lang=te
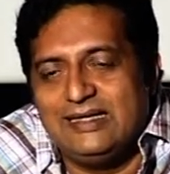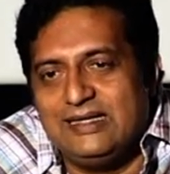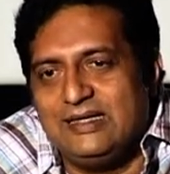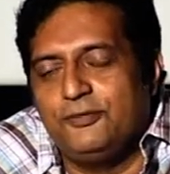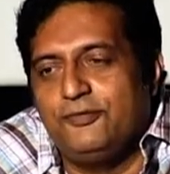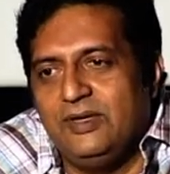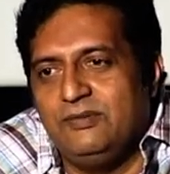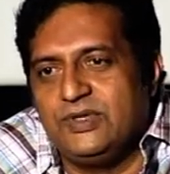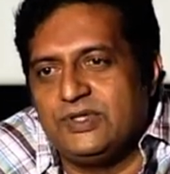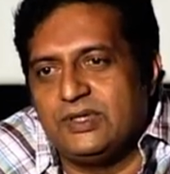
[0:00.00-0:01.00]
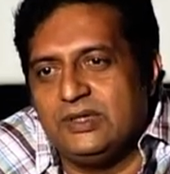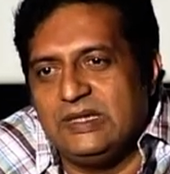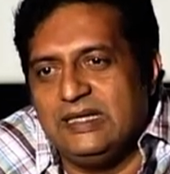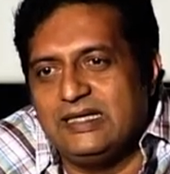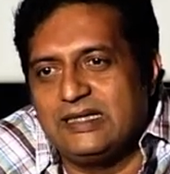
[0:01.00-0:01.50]
దిస్ ఈజ్ అ ఫిల్మ్ విచ్
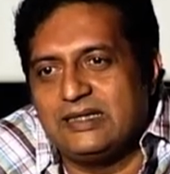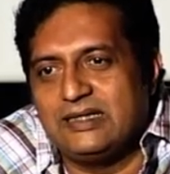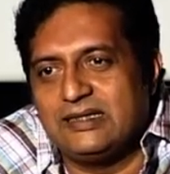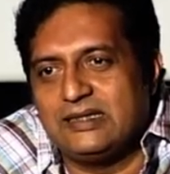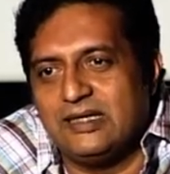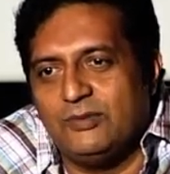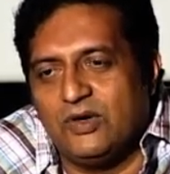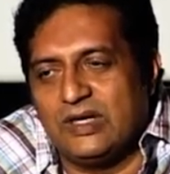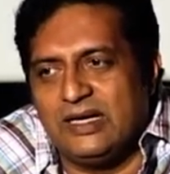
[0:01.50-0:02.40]
డిస్కసెస్ అబౌట్